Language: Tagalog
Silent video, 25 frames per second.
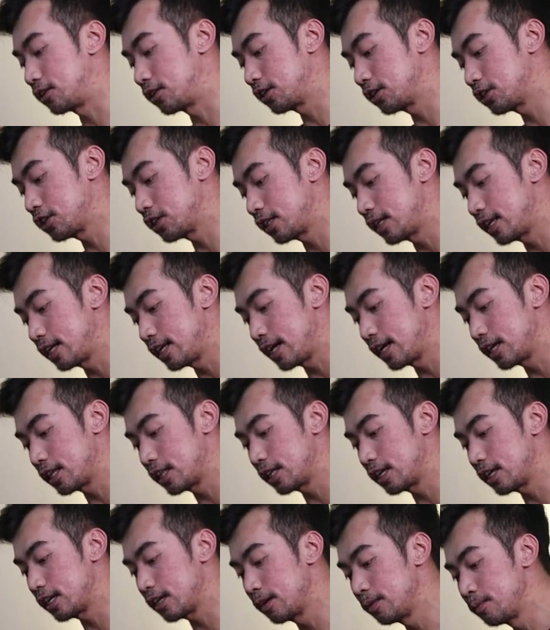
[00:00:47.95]
Originally, I
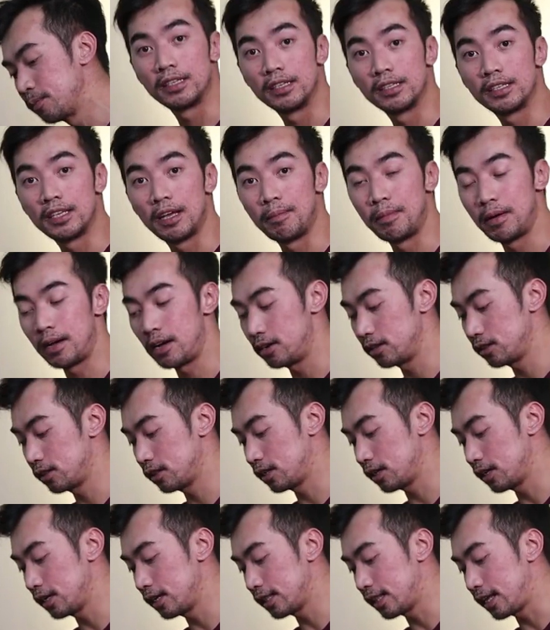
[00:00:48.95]
think this is about
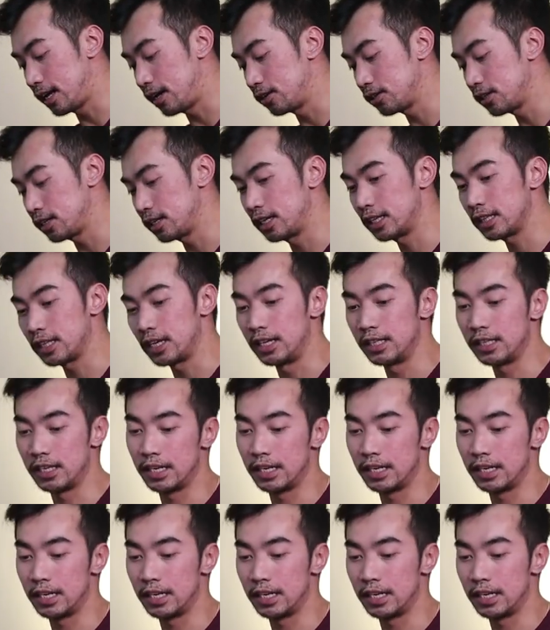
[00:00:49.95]
3,800